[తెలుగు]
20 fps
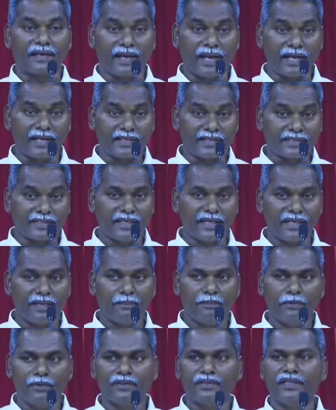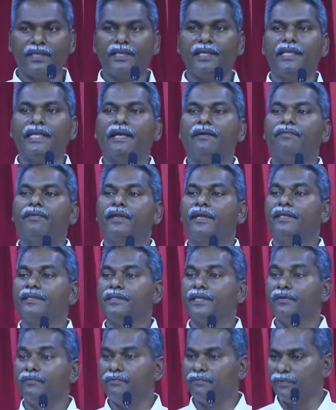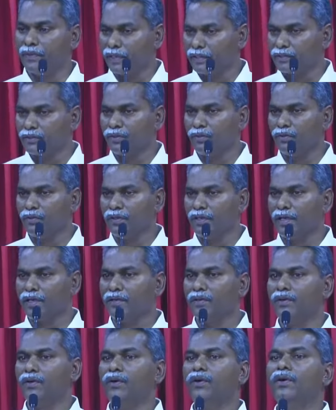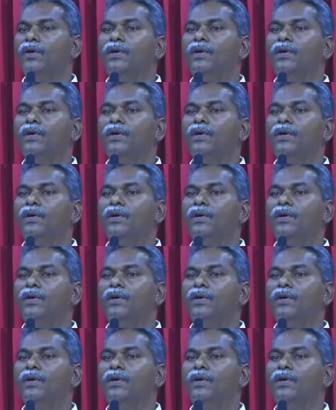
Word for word: రక్షణ పొందని ఎవరైతే వ్యక్తులు ఉన్నారో